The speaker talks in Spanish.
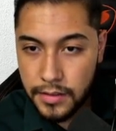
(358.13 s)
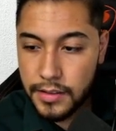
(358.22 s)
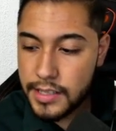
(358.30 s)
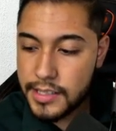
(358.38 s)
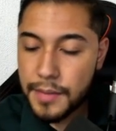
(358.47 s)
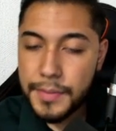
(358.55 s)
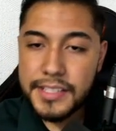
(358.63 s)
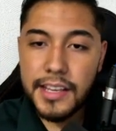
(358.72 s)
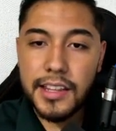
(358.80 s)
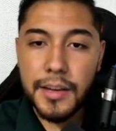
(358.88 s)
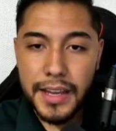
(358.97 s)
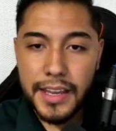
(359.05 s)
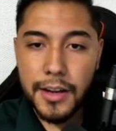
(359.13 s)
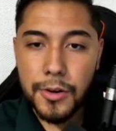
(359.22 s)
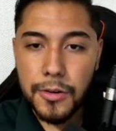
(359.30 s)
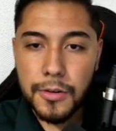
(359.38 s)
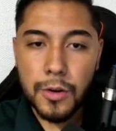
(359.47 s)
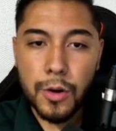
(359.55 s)
Dice el presidente de
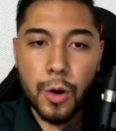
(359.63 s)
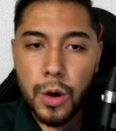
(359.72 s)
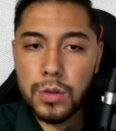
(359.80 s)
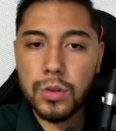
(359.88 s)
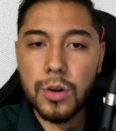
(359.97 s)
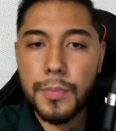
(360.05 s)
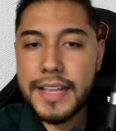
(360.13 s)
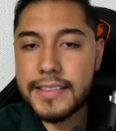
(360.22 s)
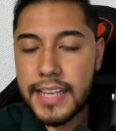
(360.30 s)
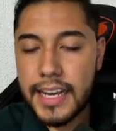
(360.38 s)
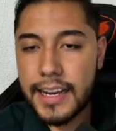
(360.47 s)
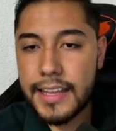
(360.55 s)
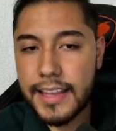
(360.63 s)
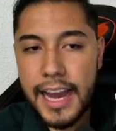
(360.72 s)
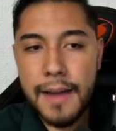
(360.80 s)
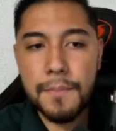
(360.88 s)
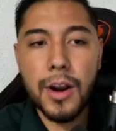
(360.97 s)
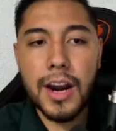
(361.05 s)
México, otro mensaje de
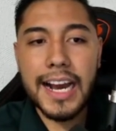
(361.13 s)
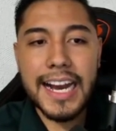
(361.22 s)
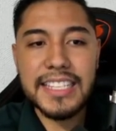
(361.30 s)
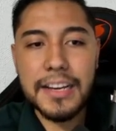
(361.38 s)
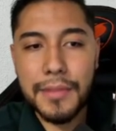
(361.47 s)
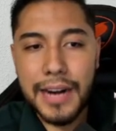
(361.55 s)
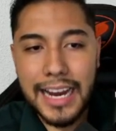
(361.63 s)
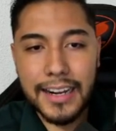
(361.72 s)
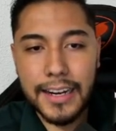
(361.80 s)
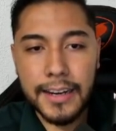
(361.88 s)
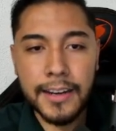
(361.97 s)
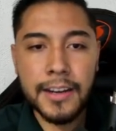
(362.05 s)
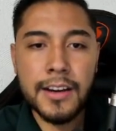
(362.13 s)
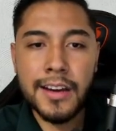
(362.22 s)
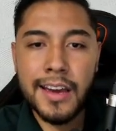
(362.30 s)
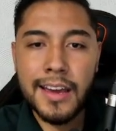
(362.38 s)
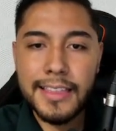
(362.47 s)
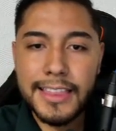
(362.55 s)
AMLO a la Casa Blanca.
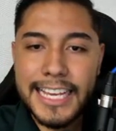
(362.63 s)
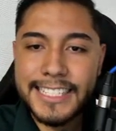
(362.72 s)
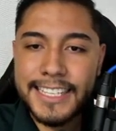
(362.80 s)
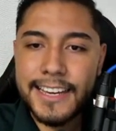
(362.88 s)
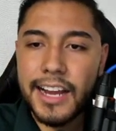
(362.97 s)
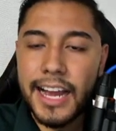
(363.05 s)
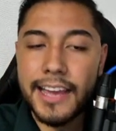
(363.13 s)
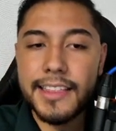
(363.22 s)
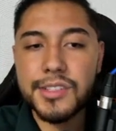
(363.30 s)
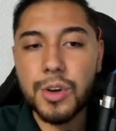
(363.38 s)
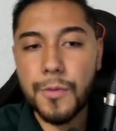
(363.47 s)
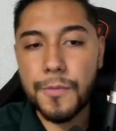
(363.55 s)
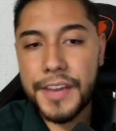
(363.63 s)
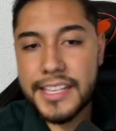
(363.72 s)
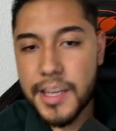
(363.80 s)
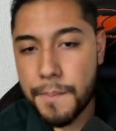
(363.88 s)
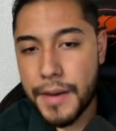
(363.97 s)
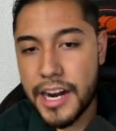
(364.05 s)
Decir que hay
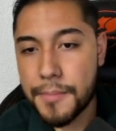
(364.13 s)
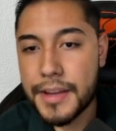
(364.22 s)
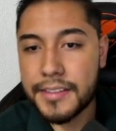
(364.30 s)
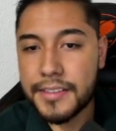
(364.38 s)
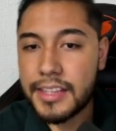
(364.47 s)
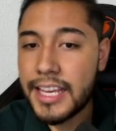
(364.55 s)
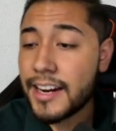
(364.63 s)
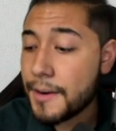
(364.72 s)
desconfianza para invertir